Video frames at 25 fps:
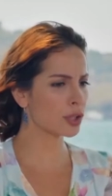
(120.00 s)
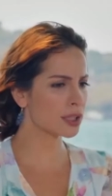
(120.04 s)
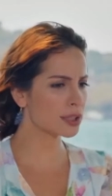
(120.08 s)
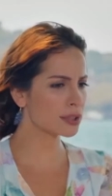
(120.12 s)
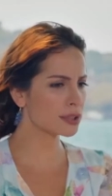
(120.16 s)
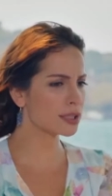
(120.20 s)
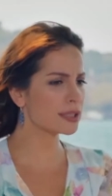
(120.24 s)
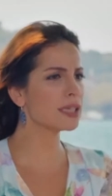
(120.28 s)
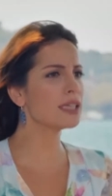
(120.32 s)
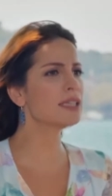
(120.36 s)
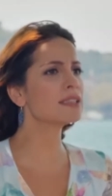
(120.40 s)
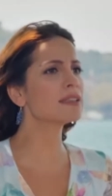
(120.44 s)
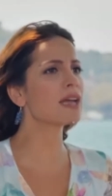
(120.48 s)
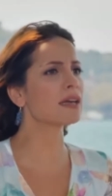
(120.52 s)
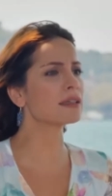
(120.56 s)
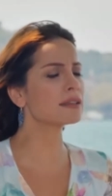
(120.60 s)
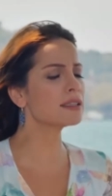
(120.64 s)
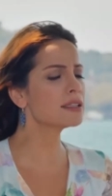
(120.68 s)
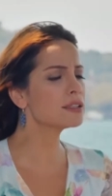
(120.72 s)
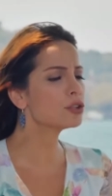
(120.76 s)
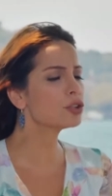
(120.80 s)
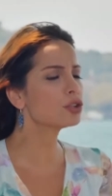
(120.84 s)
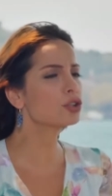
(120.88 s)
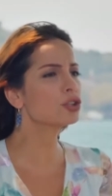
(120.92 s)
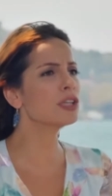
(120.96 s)
dispuesto a hacer
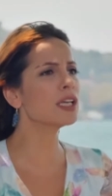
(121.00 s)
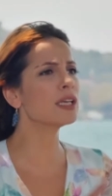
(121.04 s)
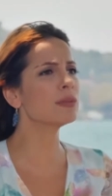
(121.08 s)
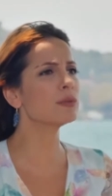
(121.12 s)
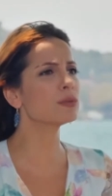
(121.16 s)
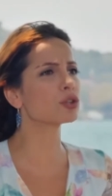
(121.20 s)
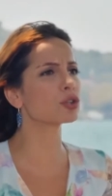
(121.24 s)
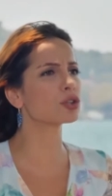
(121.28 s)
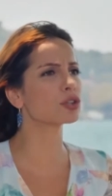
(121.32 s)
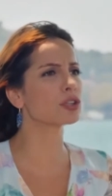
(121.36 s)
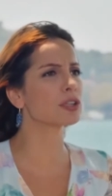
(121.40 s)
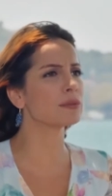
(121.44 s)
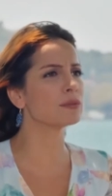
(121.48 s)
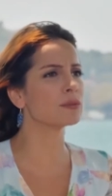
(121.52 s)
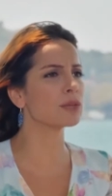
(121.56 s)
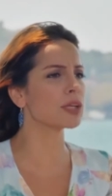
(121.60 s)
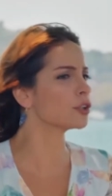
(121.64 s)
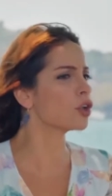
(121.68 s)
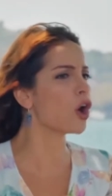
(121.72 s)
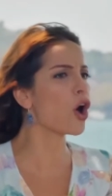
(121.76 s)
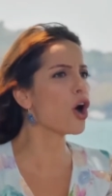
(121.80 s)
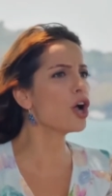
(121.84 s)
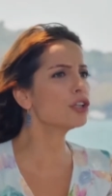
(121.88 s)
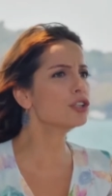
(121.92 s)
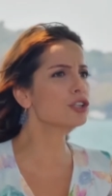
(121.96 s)
todo por estar conmigo
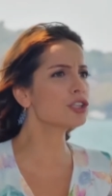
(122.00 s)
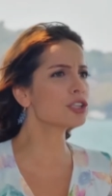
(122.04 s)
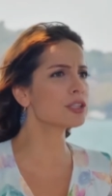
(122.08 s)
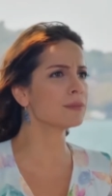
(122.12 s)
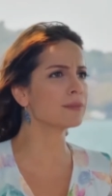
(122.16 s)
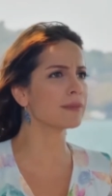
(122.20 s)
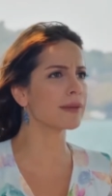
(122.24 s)
hasta ayer. ¿Qué